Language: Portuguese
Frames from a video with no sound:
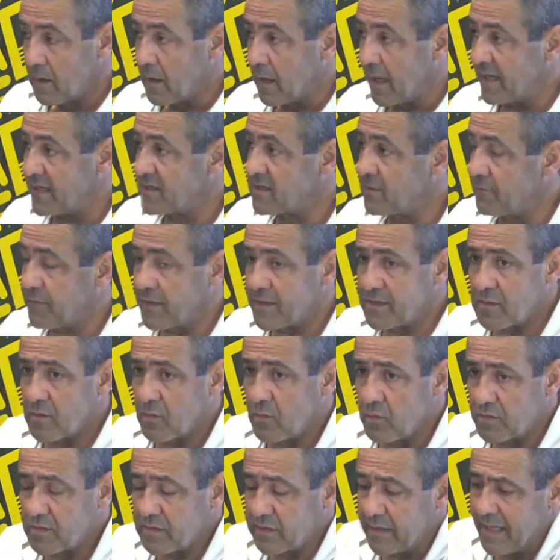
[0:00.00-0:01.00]
Aí você faz
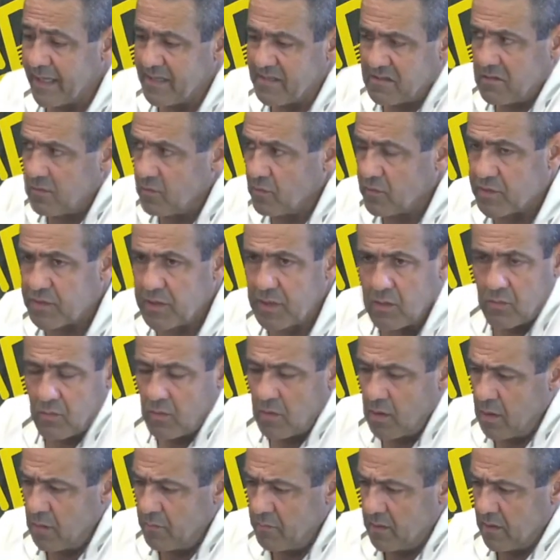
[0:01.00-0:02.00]
algum teste que eu não sei o
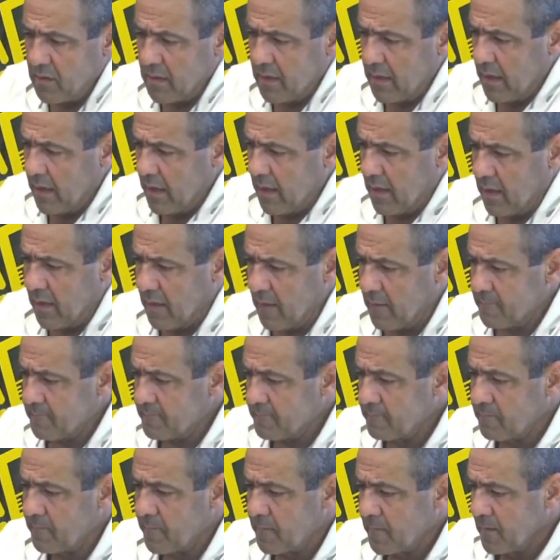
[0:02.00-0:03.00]
nome, é
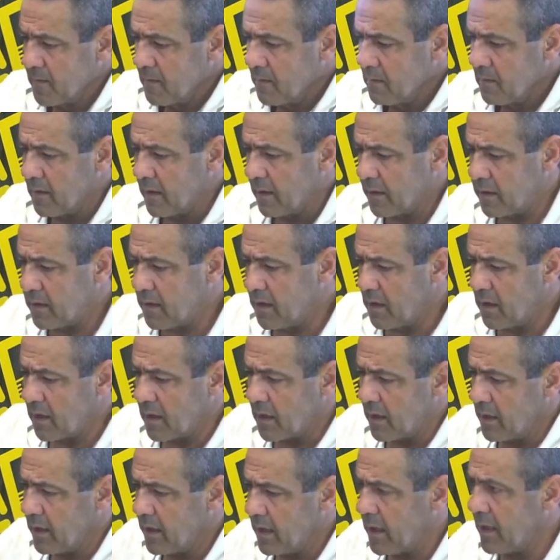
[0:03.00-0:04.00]
aqui,
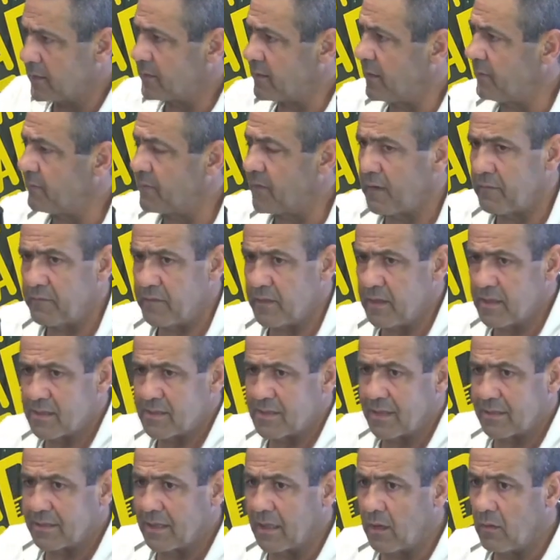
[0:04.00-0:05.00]
caneta,
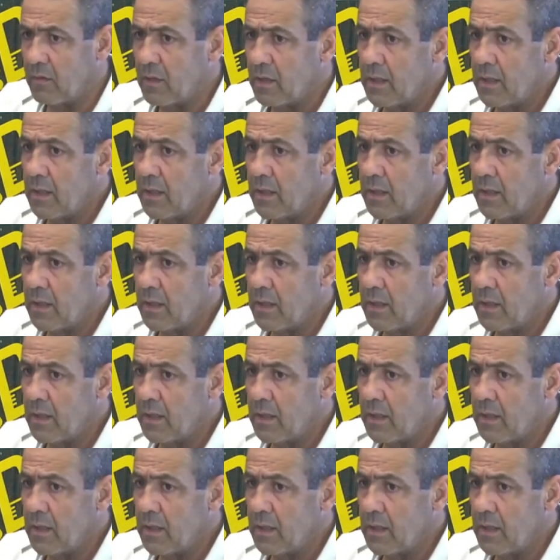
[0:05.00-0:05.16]
entrevista tal.